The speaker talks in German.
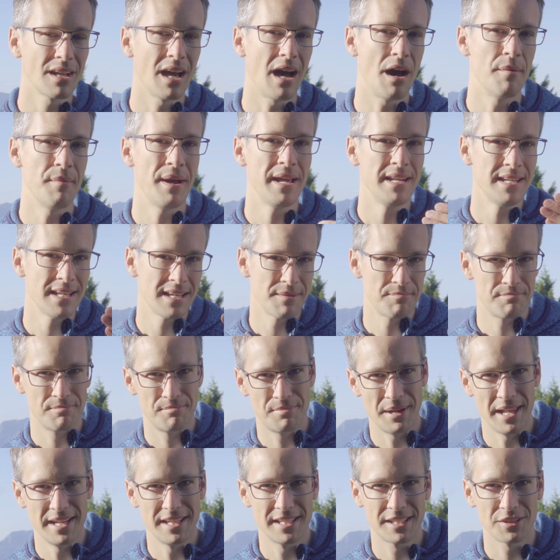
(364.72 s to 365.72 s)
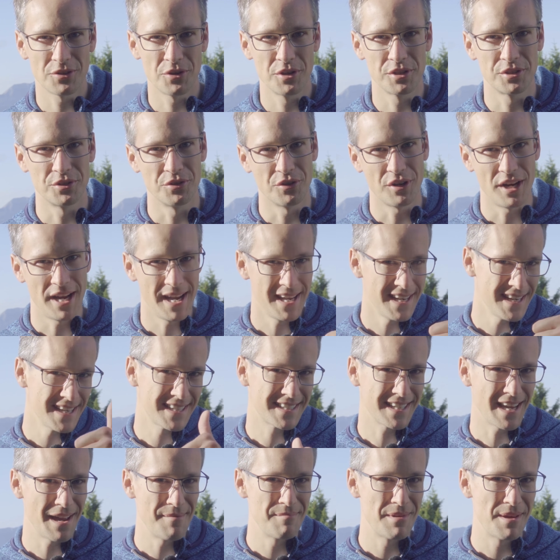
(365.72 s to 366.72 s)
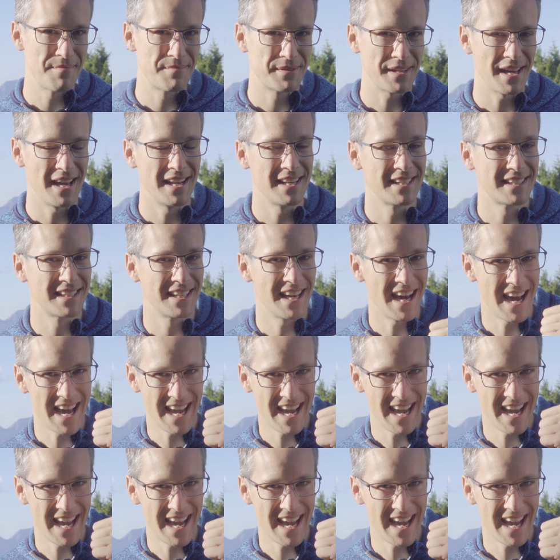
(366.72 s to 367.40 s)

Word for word: Am Ende blende ich euch noch eine Timelapse ein.